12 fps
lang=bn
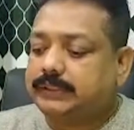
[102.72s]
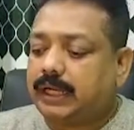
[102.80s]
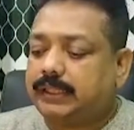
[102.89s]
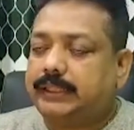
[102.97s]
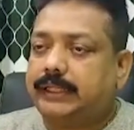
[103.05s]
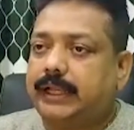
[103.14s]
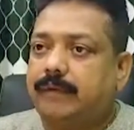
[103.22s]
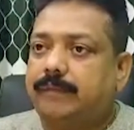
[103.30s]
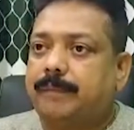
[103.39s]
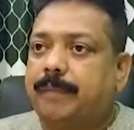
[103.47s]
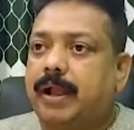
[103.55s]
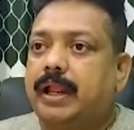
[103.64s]
তার থেকে
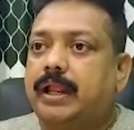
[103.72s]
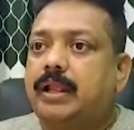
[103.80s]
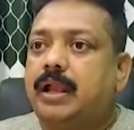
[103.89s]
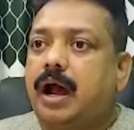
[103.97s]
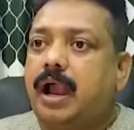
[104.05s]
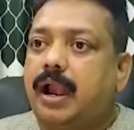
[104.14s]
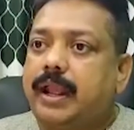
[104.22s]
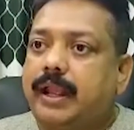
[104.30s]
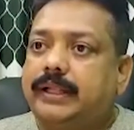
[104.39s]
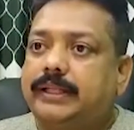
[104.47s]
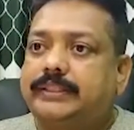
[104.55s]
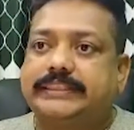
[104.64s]
আমরা প্রায় আড়াই
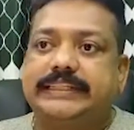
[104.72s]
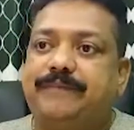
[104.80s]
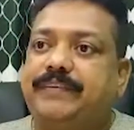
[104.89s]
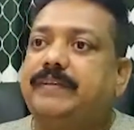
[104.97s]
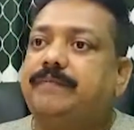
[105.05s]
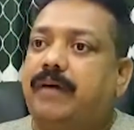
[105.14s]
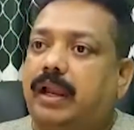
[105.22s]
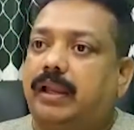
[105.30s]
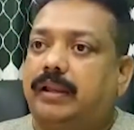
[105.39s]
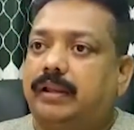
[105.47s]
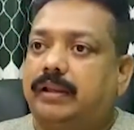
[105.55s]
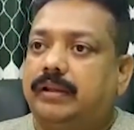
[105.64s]
হাজার সেফটি মাল
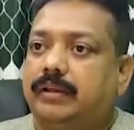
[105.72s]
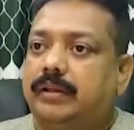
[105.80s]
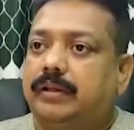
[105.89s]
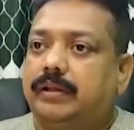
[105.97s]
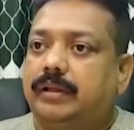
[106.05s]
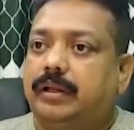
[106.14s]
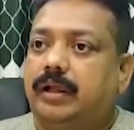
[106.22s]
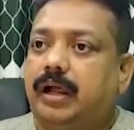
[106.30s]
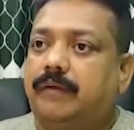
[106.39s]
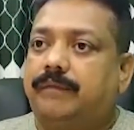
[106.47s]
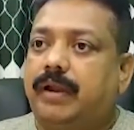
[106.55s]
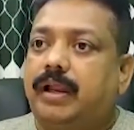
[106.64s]

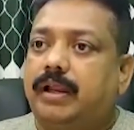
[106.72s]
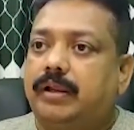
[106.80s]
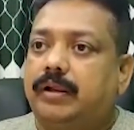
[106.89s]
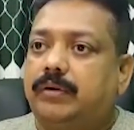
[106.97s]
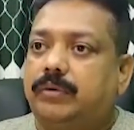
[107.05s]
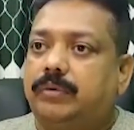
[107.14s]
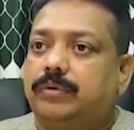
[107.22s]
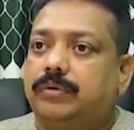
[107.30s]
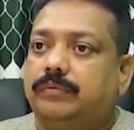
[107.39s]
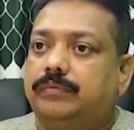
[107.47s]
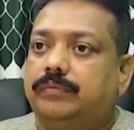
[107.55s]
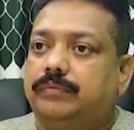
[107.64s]
আমরা
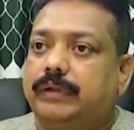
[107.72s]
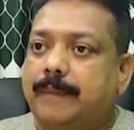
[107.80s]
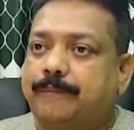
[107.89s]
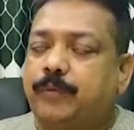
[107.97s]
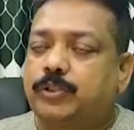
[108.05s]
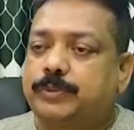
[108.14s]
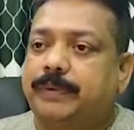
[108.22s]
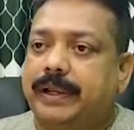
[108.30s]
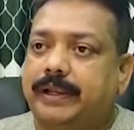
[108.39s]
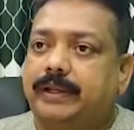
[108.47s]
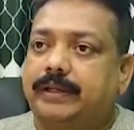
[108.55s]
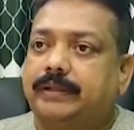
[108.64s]

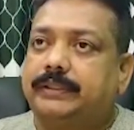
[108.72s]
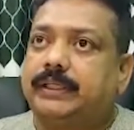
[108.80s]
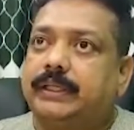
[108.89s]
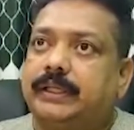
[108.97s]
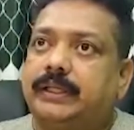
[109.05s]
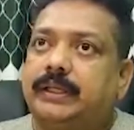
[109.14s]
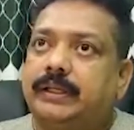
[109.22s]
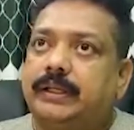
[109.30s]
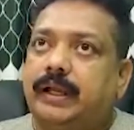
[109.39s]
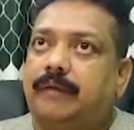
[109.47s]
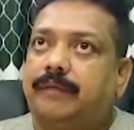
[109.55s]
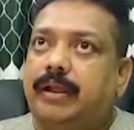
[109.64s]
অ্যাপ্রক্সিমেট যে
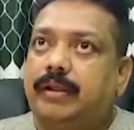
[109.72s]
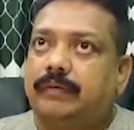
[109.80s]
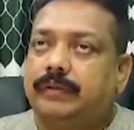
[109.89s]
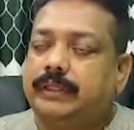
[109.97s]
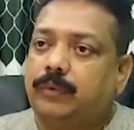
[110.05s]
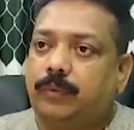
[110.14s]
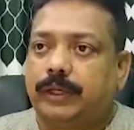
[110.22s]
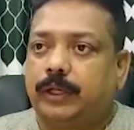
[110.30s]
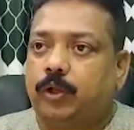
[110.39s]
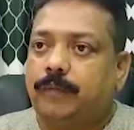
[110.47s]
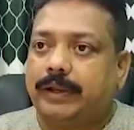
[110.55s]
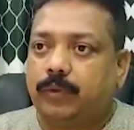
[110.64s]
আমরা ইয়ে করি
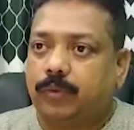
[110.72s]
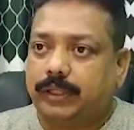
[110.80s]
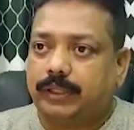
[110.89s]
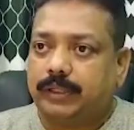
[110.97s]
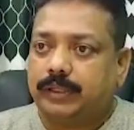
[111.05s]
রিকভারি করি